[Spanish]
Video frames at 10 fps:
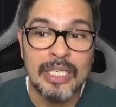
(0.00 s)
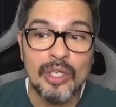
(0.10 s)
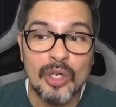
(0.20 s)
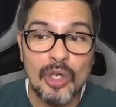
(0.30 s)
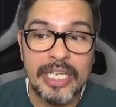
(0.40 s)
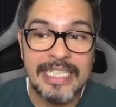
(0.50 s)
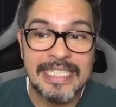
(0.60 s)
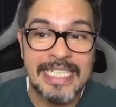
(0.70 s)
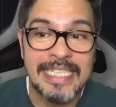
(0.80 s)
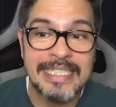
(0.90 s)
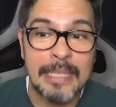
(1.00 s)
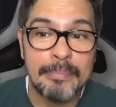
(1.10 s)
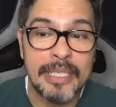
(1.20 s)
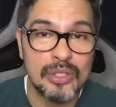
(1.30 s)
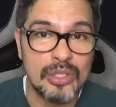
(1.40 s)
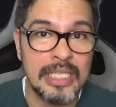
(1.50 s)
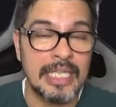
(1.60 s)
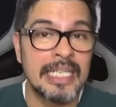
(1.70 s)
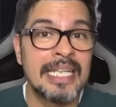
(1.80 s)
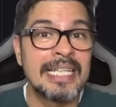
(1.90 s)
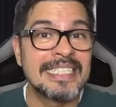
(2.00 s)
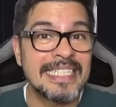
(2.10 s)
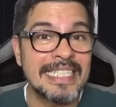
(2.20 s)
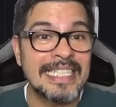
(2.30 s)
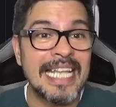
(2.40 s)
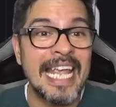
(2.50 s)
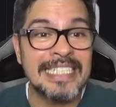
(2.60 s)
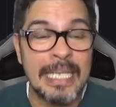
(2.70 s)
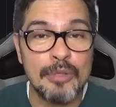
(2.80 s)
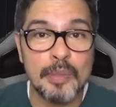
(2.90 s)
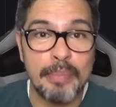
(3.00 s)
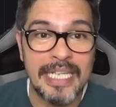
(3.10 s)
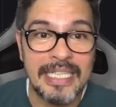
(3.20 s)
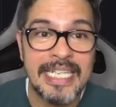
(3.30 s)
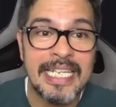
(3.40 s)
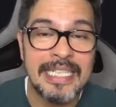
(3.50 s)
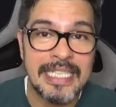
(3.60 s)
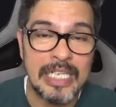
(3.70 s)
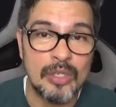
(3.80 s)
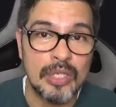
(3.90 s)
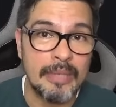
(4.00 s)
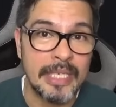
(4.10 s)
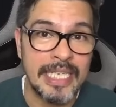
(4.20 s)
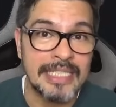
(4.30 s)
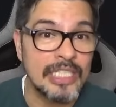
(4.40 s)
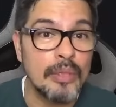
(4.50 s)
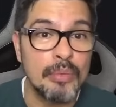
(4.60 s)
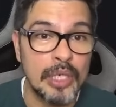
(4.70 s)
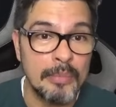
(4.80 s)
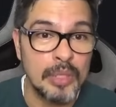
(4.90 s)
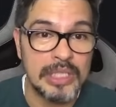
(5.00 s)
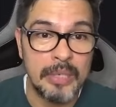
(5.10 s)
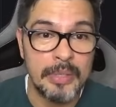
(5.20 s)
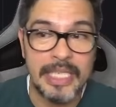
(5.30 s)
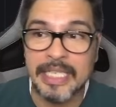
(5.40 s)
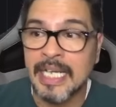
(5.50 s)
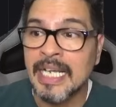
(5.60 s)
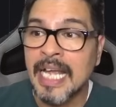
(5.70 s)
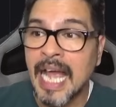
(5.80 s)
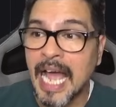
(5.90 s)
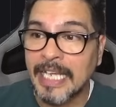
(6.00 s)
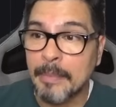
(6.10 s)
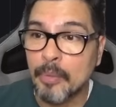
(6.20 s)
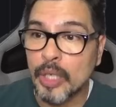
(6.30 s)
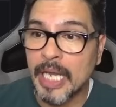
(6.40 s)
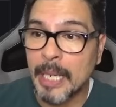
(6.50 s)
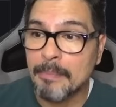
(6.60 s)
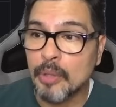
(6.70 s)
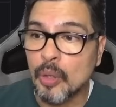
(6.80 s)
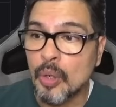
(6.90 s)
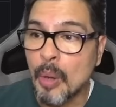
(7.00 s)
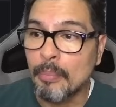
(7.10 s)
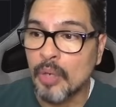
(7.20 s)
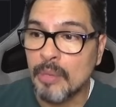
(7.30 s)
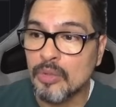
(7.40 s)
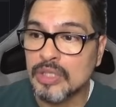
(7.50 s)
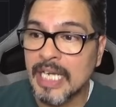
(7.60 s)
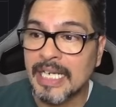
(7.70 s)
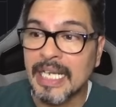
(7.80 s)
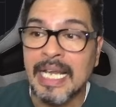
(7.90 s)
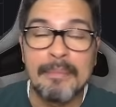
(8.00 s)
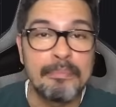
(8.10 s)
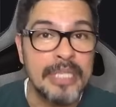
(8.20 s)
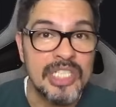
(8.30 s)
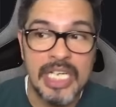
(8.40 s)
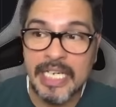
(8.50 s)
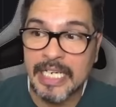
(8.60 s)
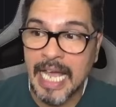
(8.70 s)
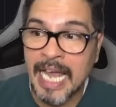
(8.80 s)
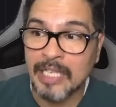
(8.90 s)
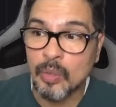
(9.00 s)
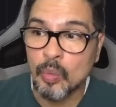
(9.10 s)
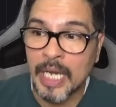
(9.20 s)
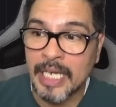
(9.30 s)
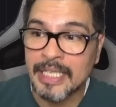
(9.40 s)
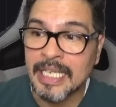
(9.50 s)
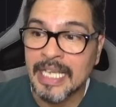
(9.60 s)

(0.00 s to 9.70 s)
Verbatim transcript: Con lo que si esta persona, si estamos pendientes de lo que vaya haciendo, por ejemplo esta billetera, aquí por ejemplo podemos dar, pinchar en Add Wallet